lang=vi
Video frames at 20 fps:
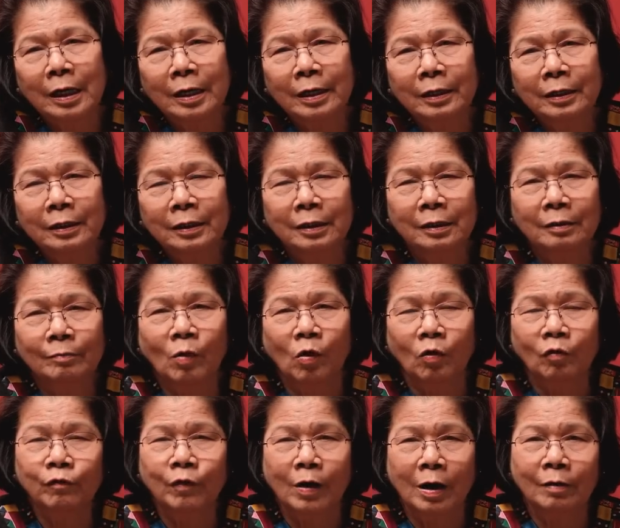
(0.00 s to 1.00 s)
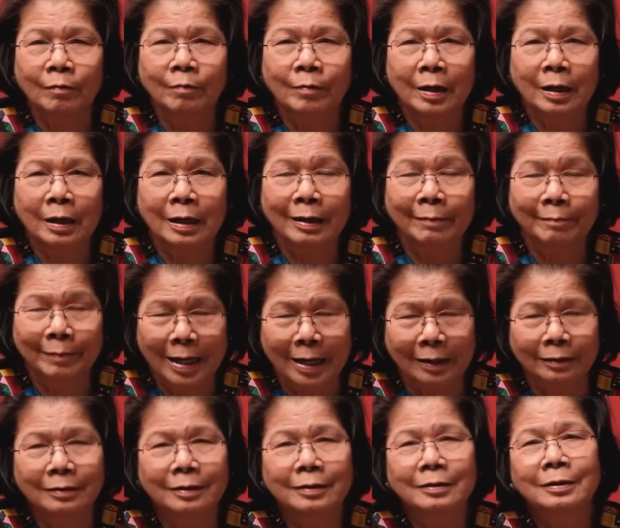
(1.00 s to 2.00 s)
cái ờ, bộ phận mà làm
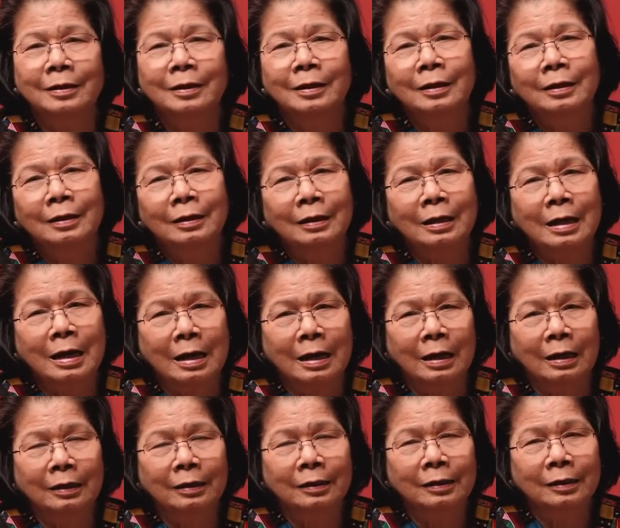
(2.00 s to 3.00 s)
lạnh đó là